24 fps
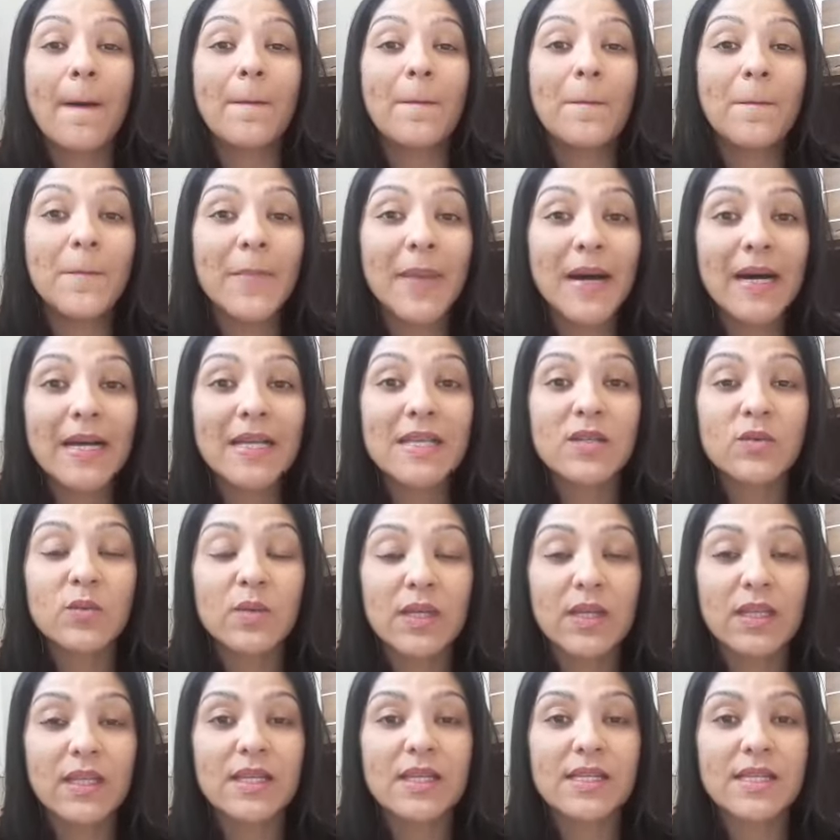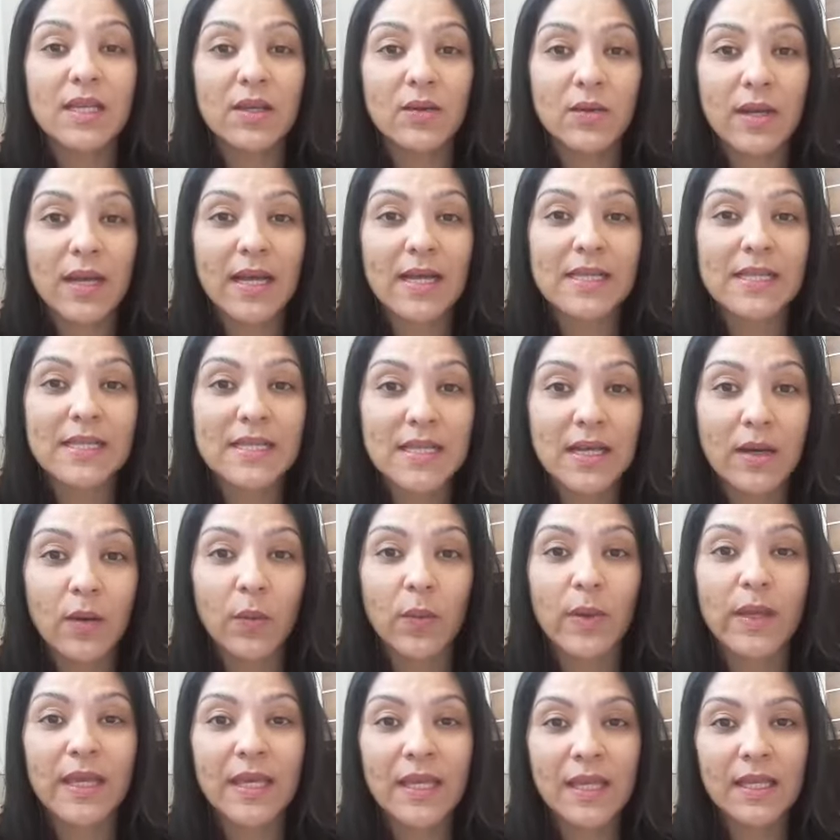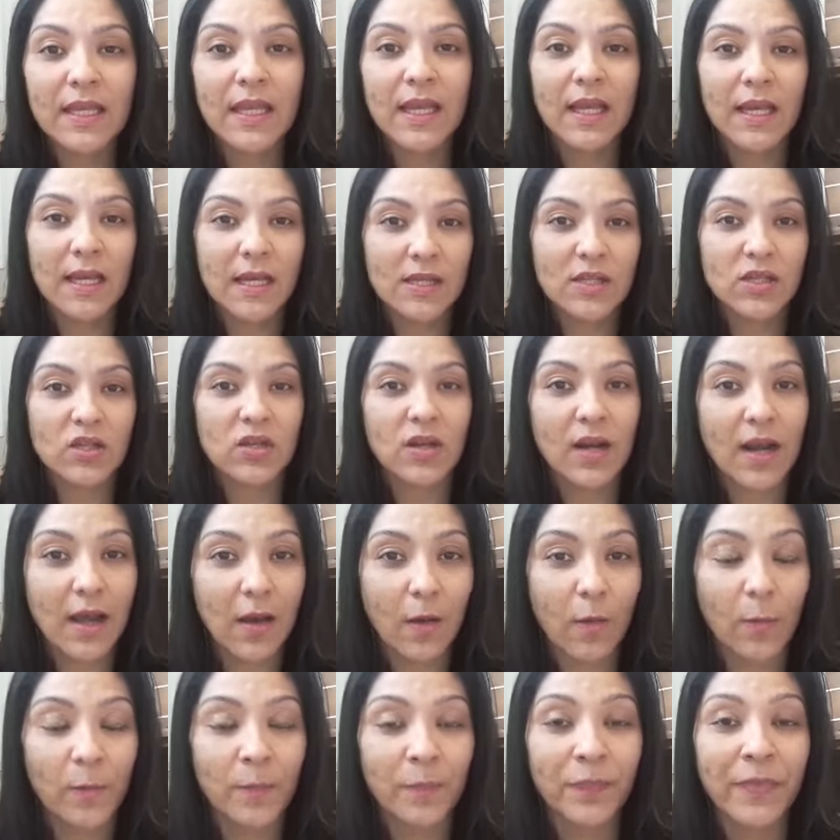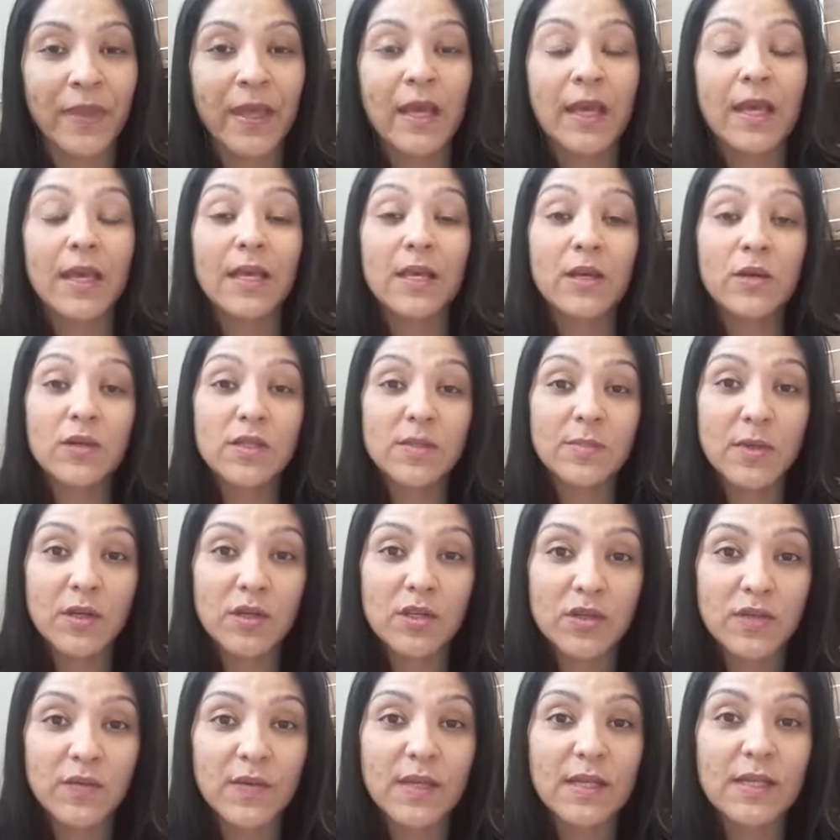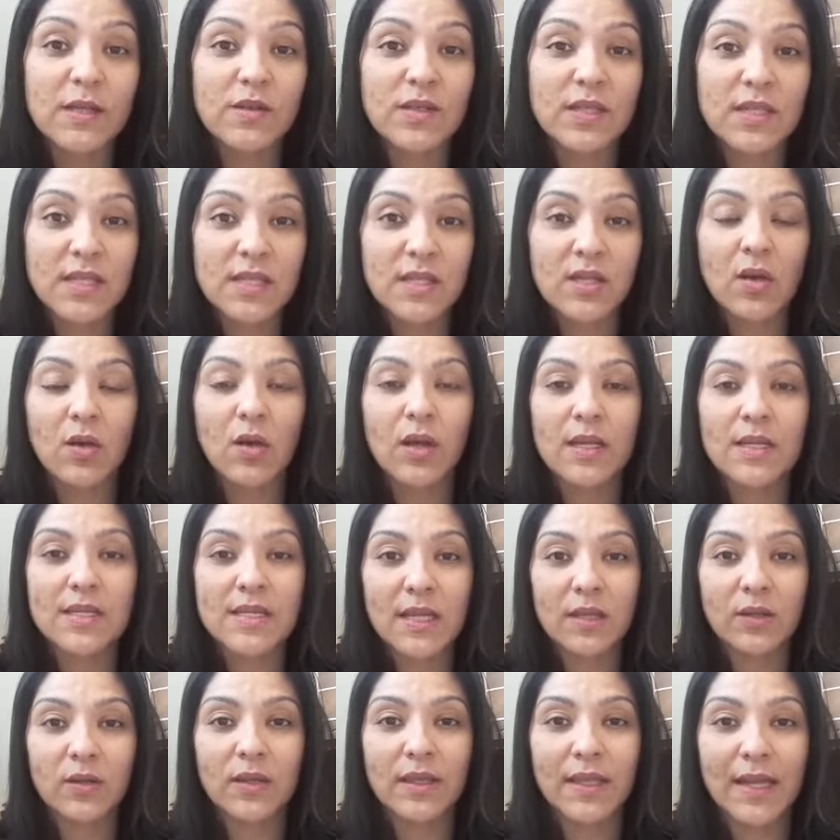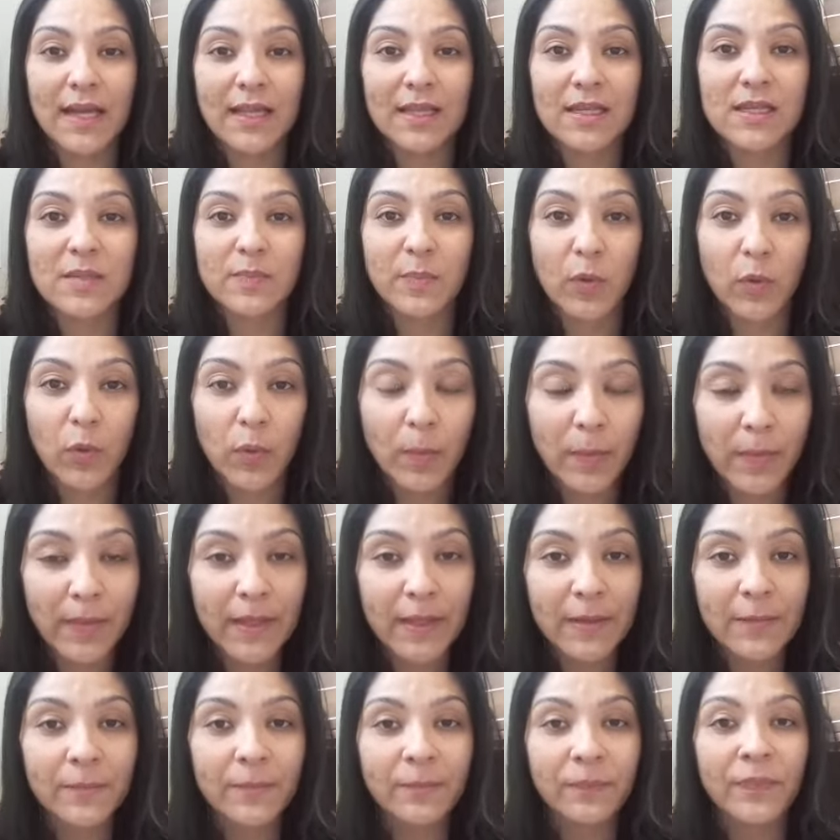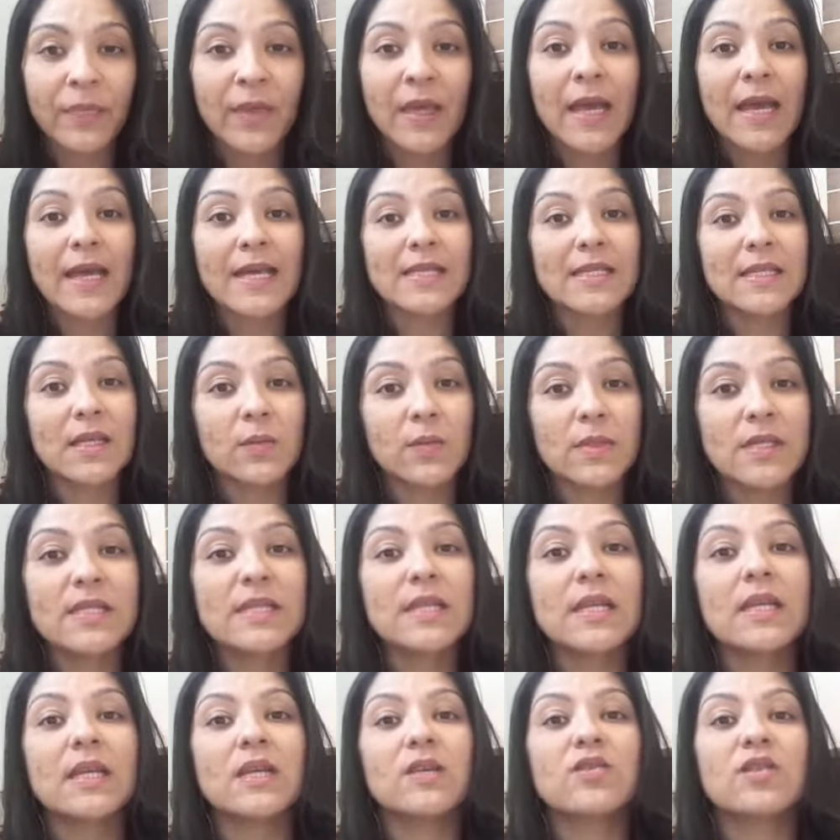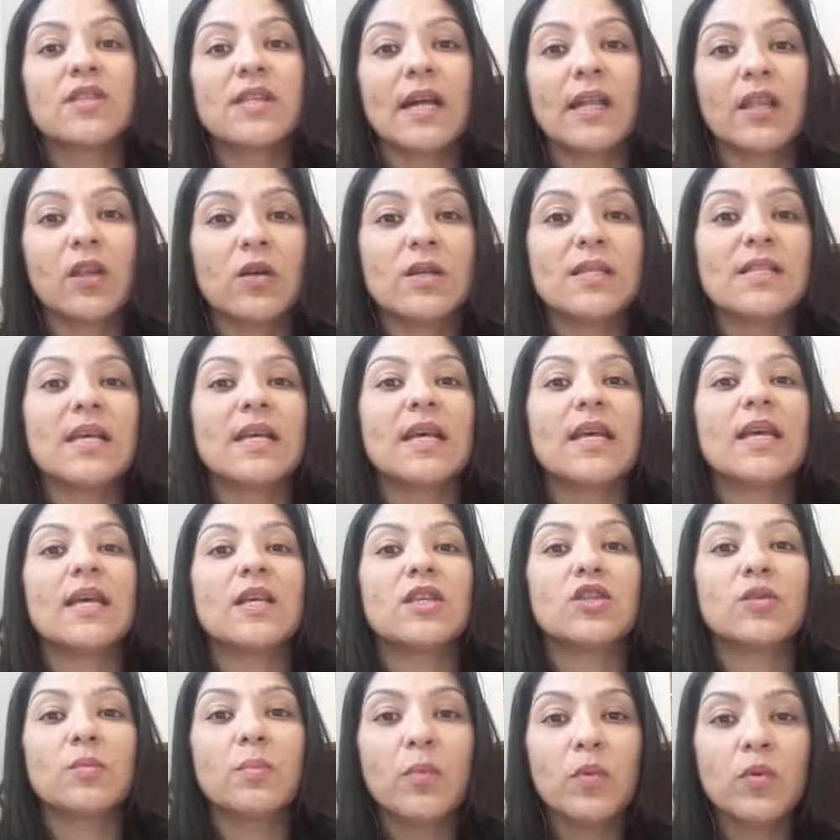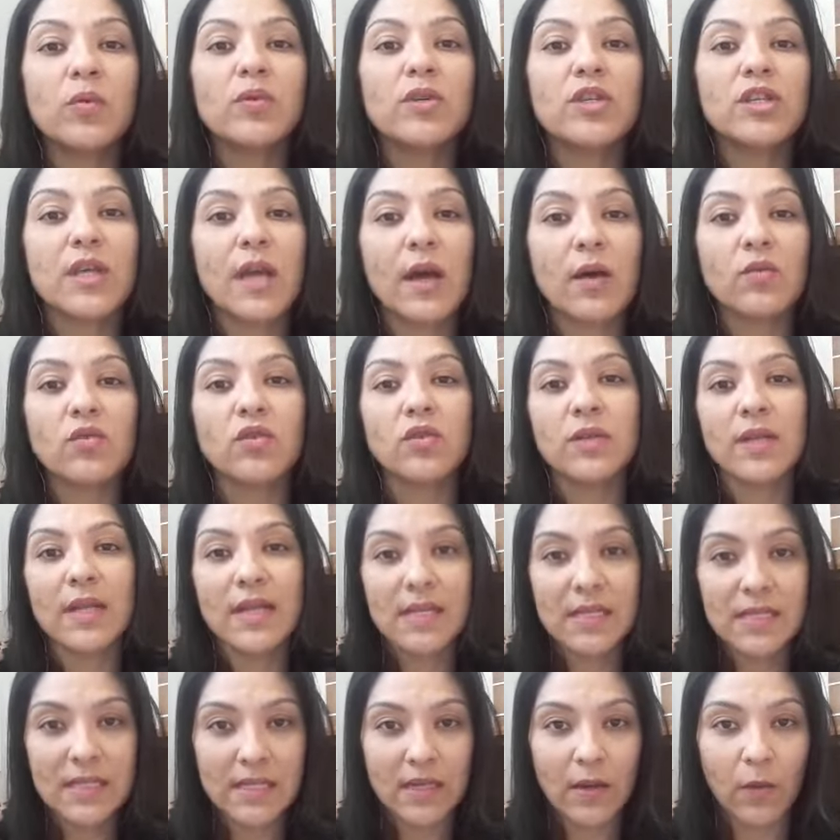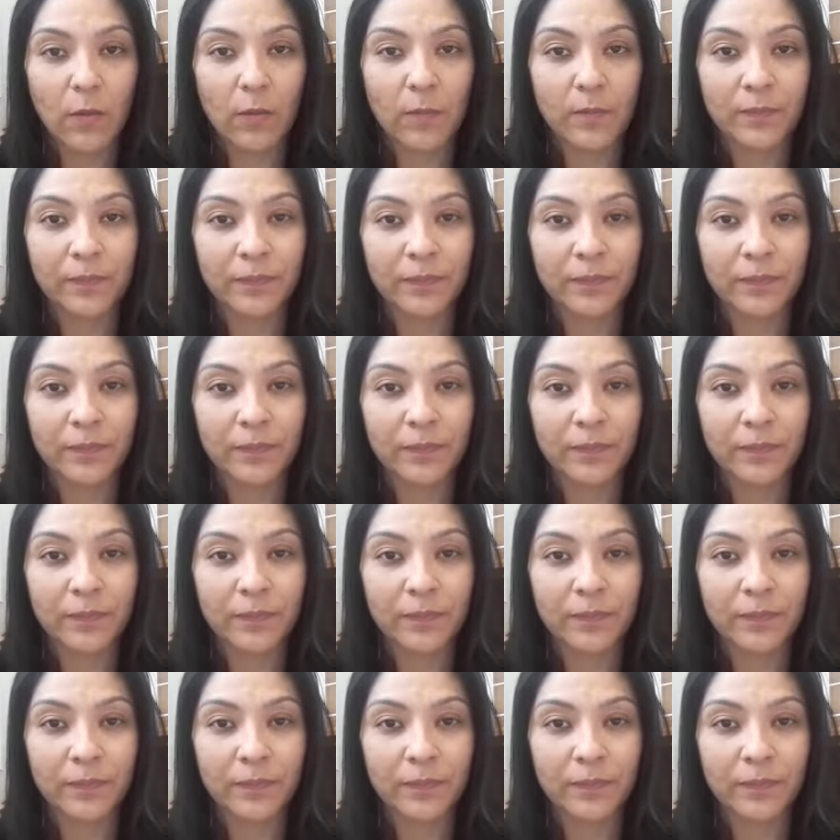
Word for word: Mães Unidas em Oração Internacional. E os meus filhos e escolas adotadas por mim estão inscritos na nossa rede mundial de oração.